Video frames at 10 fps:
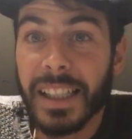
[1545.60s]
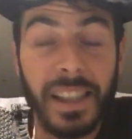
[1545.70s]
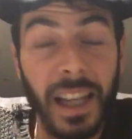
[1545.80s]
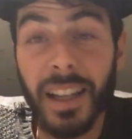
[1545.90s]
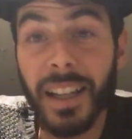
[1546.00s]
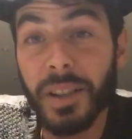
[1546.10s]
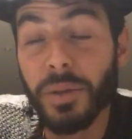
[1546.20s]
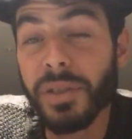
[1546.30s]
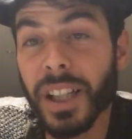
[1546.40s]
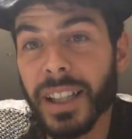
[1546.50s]

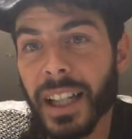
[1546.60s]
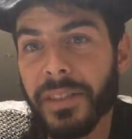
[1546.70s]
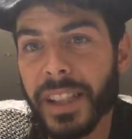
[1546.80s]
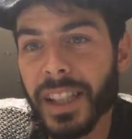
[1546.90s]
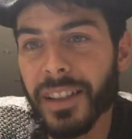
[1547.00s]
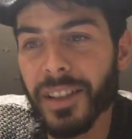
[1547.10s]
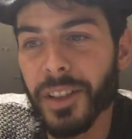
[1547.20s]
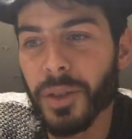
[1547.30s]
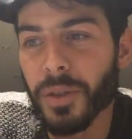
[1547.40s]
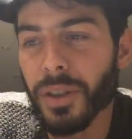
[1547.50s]
tout ça à venir
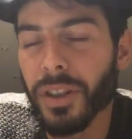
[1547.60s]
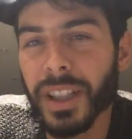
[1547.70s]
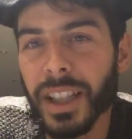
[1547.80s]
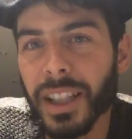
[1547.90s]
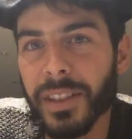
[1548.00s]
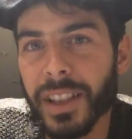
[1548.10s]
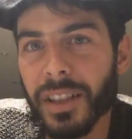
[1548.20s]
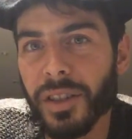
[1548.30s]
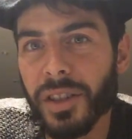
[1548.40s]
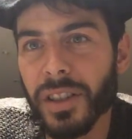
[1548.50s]
euh, donc euh, très très
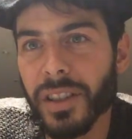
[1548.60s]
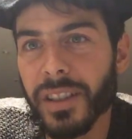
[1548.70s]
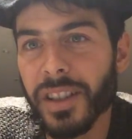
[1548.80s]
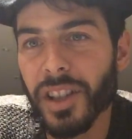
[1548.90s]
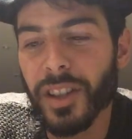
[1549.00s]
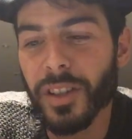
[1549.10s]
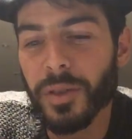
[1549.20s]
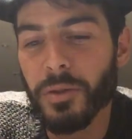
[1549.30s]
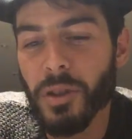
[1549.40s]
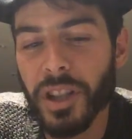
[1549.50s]
vite. Si j'ai le temps
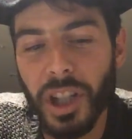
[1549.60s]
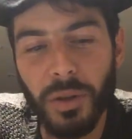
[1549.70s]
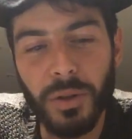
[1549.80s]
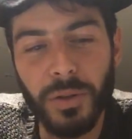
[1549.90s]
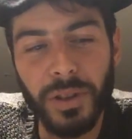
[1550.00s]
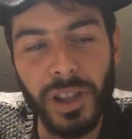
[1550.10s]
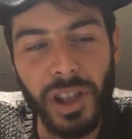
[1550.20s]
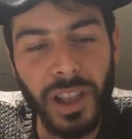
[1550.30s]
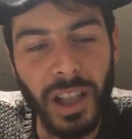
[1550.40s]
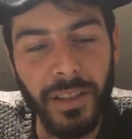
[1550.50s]
ce soir, j'y retourne et
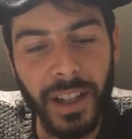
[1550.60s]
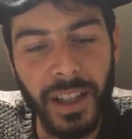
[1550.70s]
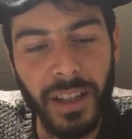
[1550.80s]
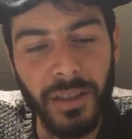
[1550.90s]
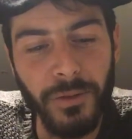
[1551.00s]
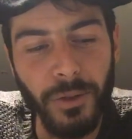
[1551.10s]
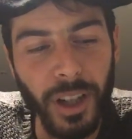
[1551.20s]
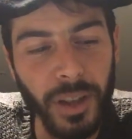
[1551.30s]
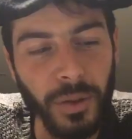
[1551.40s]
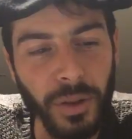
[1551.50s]
j'y travaille.
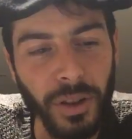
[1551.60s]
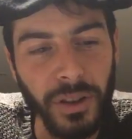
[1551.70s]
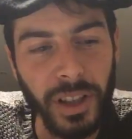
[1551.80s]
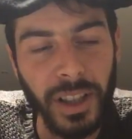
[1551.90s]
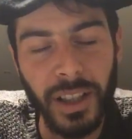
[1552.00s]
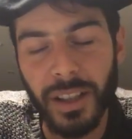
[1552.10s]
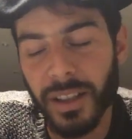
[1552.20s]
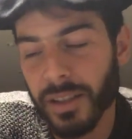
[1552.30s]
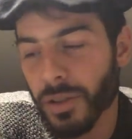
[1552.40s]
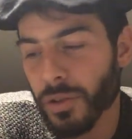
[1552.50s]
Voilà, donc euh, c'était
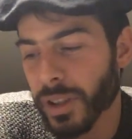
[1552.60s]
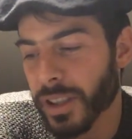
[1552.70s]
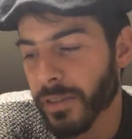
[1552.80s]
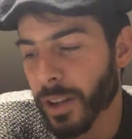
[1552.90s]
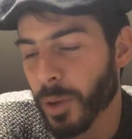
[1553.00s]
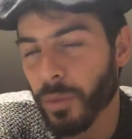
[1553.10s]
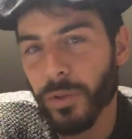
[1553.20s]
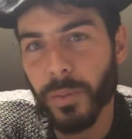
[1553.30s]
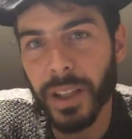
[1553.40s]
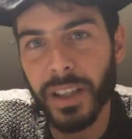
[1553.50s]
ce soir, c'était vraiment pour
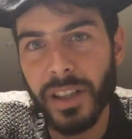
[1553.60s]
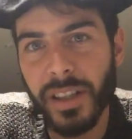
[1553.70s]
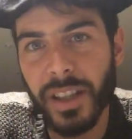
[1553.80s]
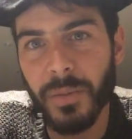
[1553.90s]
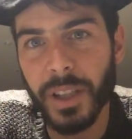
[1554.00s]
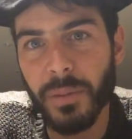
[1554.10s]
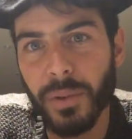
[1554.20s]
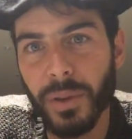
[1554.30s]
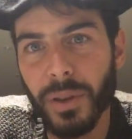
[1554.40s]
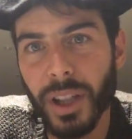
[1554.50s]
vous partager ça un petit
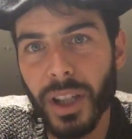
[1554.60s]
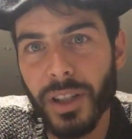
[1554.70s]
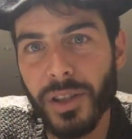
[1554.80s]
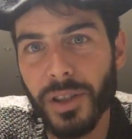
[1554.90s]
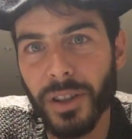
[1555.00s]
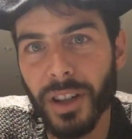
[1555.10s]
peu. Je,